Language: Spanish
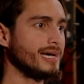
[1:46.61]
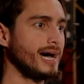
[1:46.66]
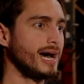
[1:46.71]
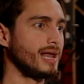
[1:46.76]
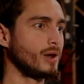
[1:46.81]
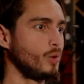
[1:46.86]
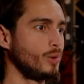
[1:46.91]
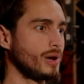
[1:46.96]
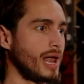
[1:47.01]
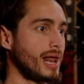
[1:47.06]

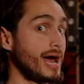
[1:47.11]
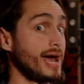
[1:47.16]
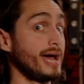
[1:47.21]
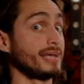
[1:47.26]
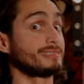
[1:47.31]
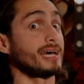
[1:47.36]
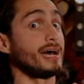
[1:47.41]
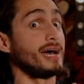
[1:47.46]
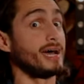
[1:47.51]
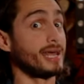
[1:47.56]
algunas las
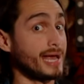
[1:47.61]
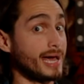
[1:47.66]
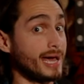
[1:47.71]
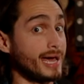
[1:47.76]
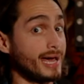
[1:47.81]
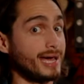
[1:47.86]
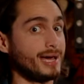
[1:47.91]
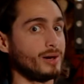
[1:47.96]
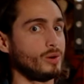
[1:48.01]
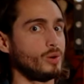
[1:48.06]

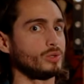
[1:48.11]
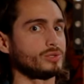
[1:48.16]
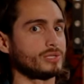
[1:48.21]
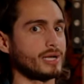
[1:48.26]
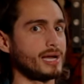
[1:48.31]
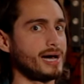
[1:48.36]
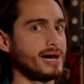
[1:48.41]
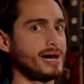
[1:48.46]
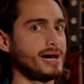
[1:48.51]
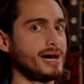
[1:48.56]
exageré,
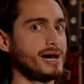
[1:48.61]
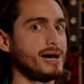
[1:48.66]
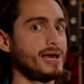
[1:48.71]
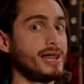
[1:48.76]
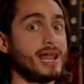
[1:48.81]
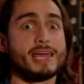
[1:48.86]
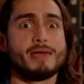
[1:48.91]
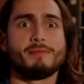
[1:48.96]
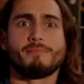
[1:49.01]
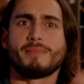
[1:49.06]
otras
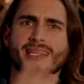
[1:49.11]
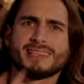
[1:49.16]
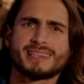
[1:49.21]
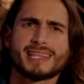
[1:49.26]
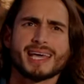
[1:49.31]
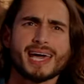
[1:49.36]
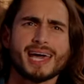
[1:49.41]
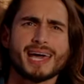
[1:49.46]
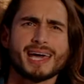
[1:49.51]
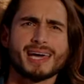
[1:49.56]
las
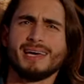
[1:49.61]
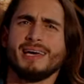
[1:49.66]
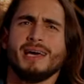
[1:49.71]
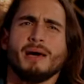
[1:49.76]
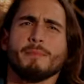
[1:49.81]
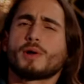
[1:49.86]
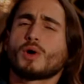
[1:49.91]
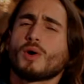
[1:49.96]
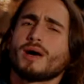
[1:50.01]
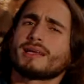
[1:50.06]
inventé,
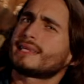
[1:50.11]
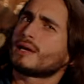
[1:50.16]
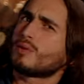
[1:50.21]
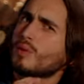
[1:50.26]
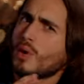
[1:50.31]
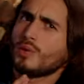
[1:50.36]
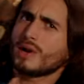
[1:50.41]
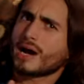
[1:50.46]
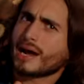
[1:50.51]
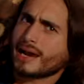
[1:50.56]
pero esta
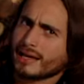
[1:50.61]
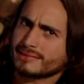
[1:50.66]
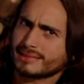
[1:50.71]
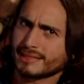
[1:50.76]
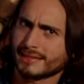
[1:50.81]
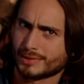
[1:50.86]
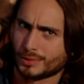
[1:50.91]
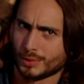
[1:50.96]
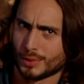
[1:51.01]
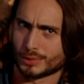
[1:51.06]
no es una clase
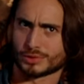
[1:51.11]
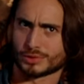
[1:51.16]
de estudios